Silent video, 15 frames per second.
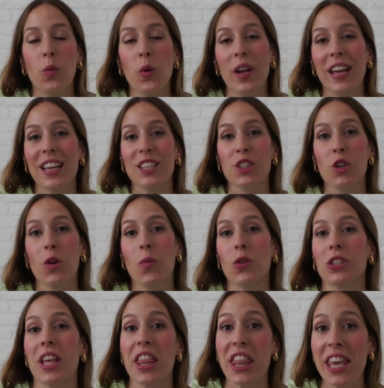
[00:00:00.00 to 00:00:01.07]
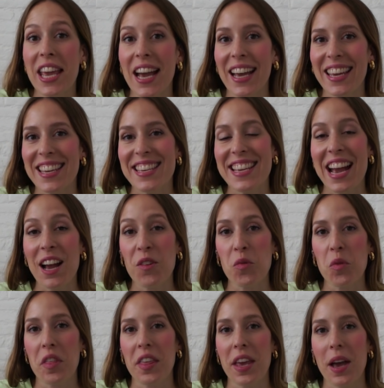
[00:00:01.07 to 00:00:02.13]
Pues como os decía y ya
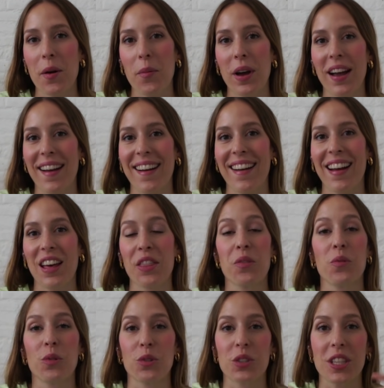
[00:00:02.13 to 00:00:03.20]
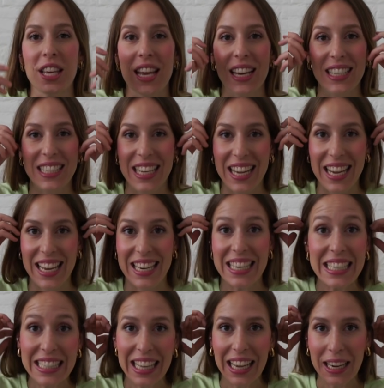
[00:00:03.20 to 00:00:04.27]
anunciaba hace unos días en
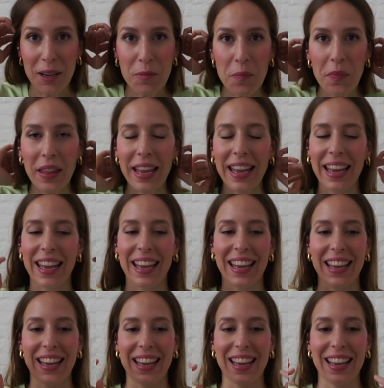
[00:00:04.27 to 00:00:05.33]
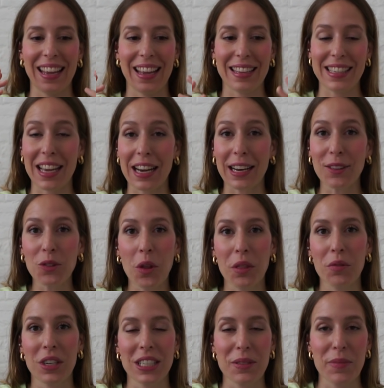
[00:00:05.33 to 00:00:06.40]
Instagram, eh, charlando
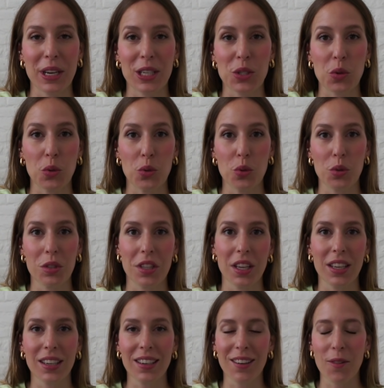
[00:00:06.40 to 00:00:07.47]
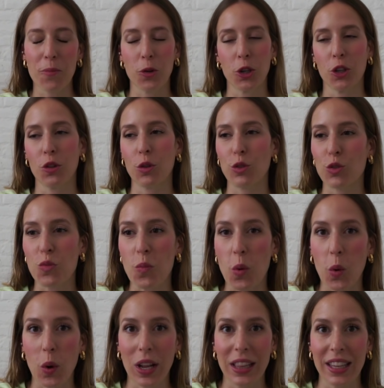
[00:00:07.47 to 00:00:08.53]
hace unas semanas con Justine, poniéndonos un
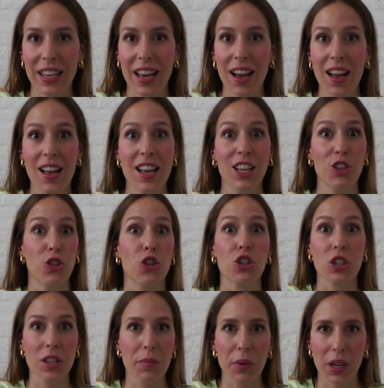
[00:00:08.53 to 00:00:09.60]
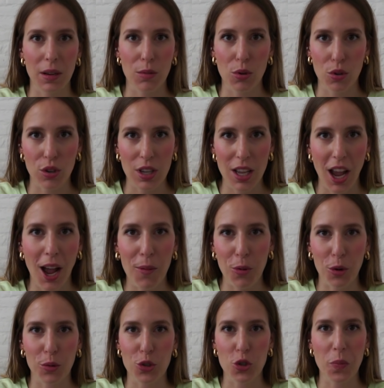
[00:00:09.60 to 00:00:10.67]
poco al día, yo siempre que hablo con ella
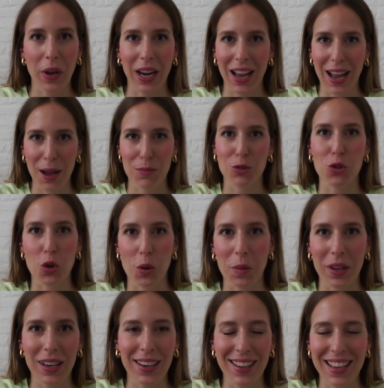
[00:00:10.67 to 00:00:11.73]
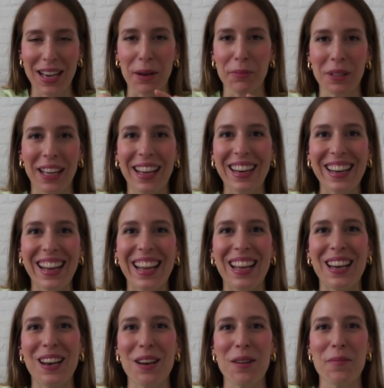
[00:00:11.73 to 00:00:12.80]
aprovecho para absorber y captar
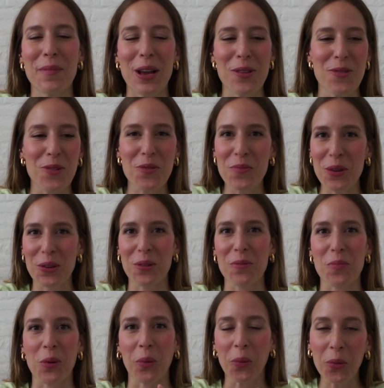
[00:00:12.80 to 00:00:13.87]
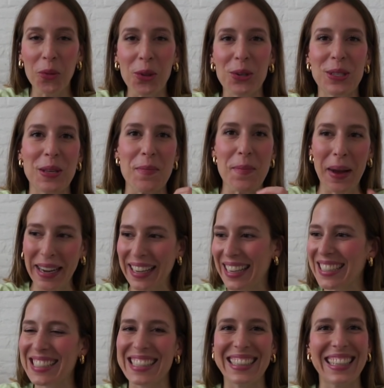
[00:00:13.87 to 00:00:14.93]
el mayor número de productos, de
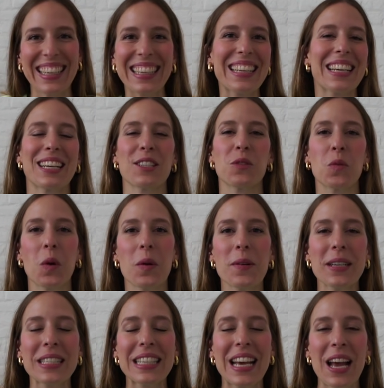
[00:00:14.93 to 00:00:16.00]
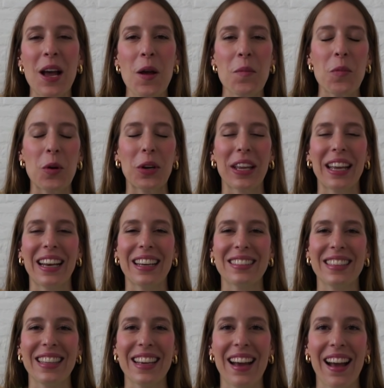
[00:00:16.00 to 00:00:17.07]
marcas, de técnicas nuevas, porque la
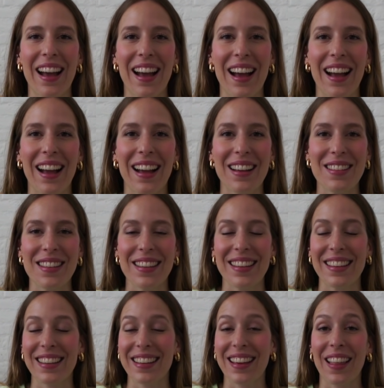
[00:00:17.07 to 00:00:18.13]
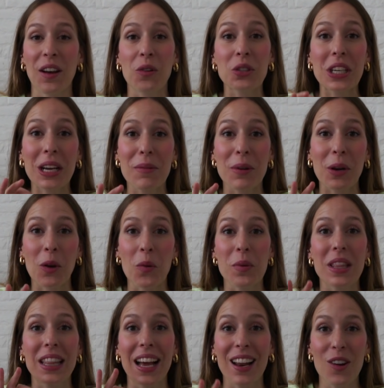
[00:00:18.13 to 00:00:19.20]
tía eh, cada cosa que me
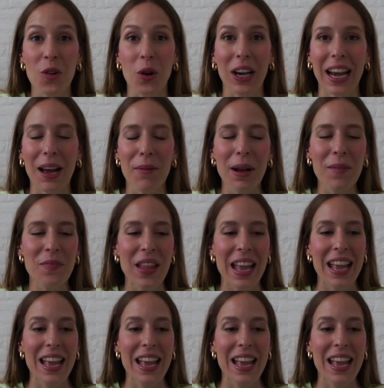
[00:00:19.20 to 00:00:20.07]
recomienda lo clava.